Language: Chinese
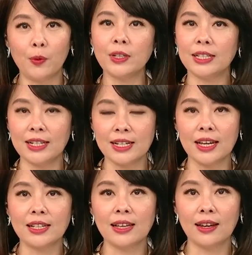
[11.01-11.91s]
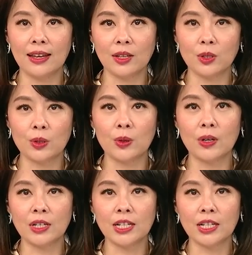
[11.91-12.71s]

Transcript: 不过今天成交量缩，